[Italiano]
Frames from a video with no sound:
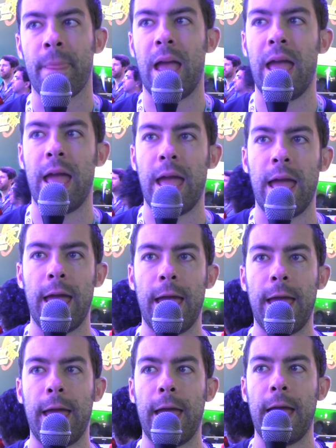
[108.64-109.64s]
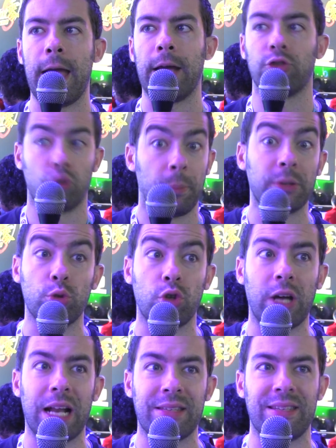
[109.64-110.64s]
e soprattutto
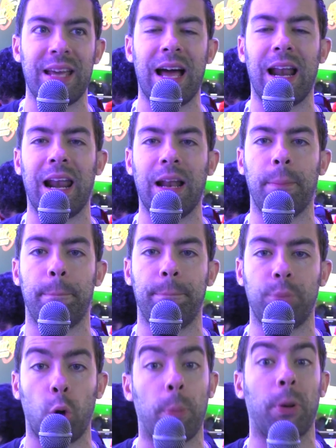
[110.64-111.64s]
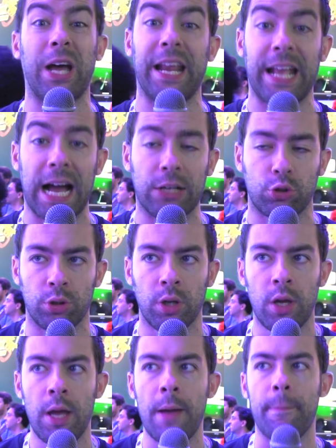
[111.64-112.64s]
grazie al colpo caricato,
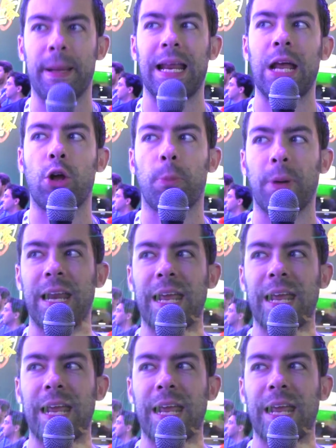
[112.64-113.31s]
perché il colpo